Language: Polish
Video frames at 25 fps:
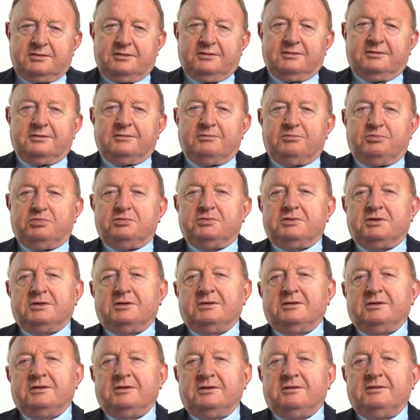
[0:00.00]
co
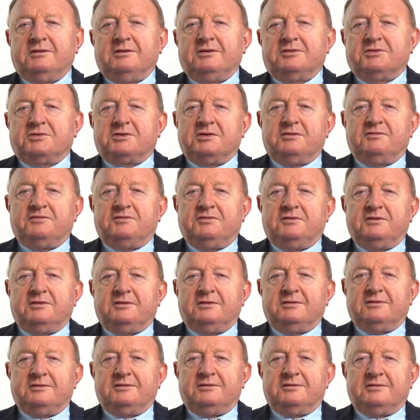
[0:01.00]
budzi
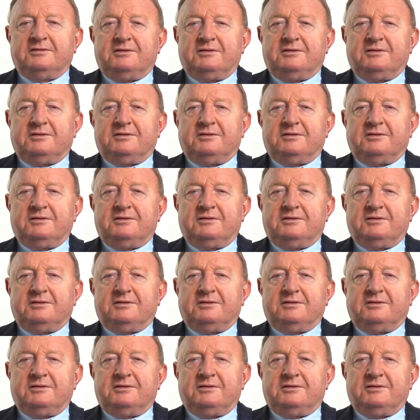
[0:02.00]
żywy